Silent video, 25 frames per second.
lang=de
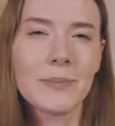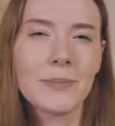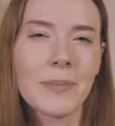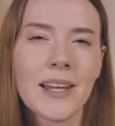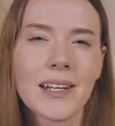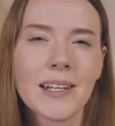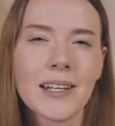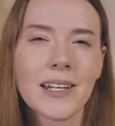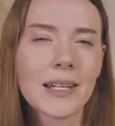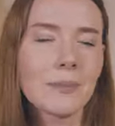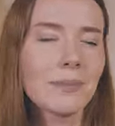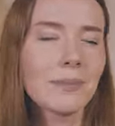Ich
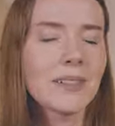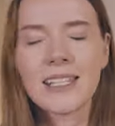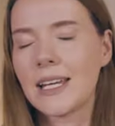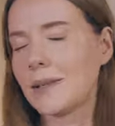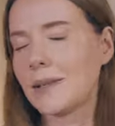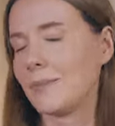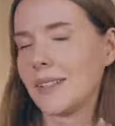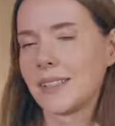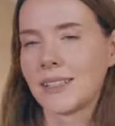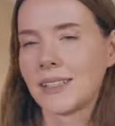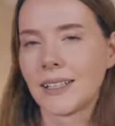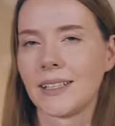meine, gibt es
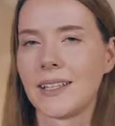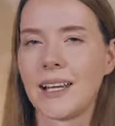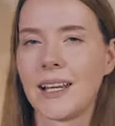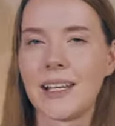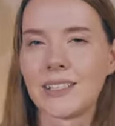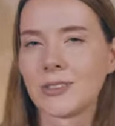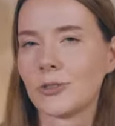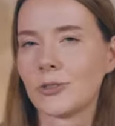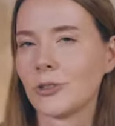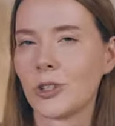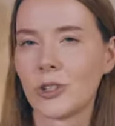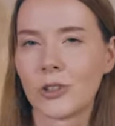einen besseren
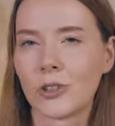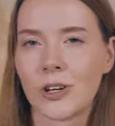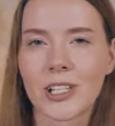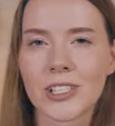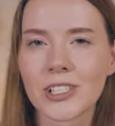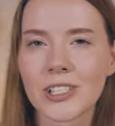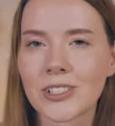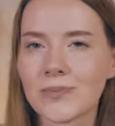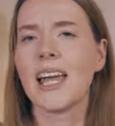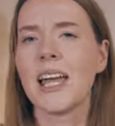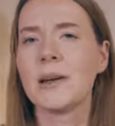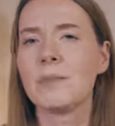
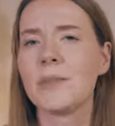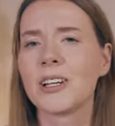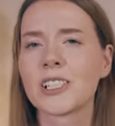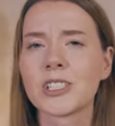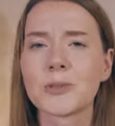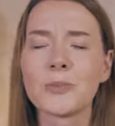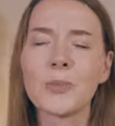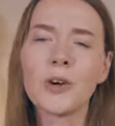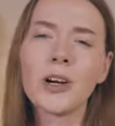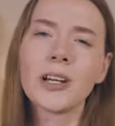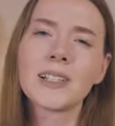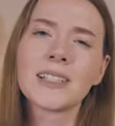Highschool-Crush? Er
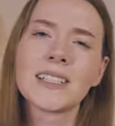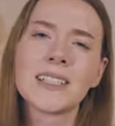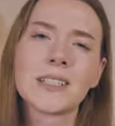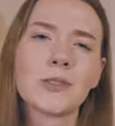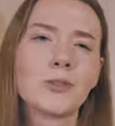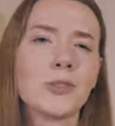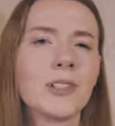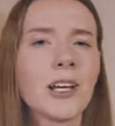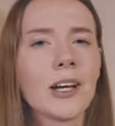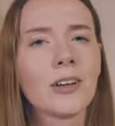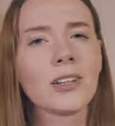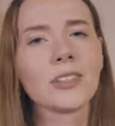macht Sport,
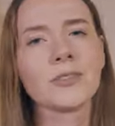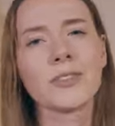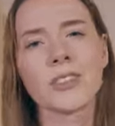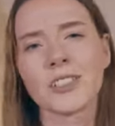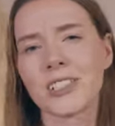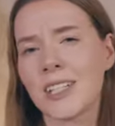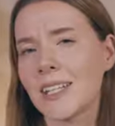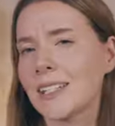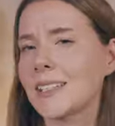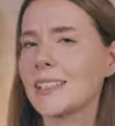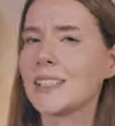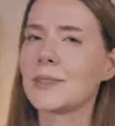sieht gut aus,
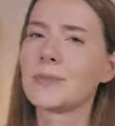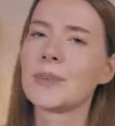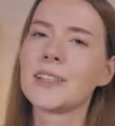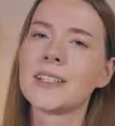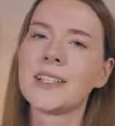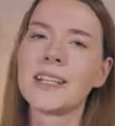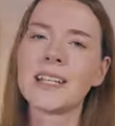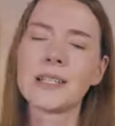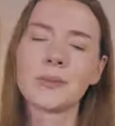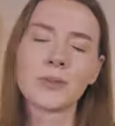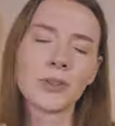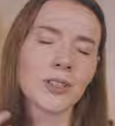versteht sich
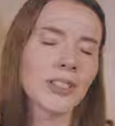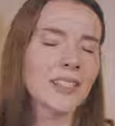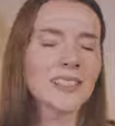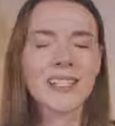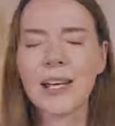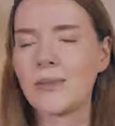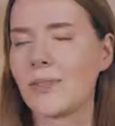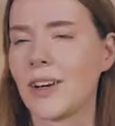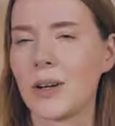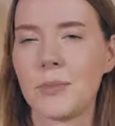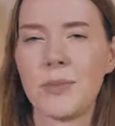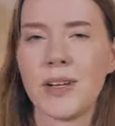mit jedem und
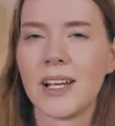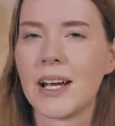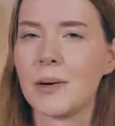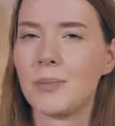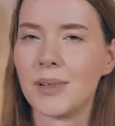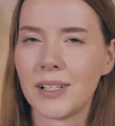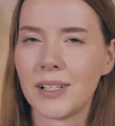ist einfach mega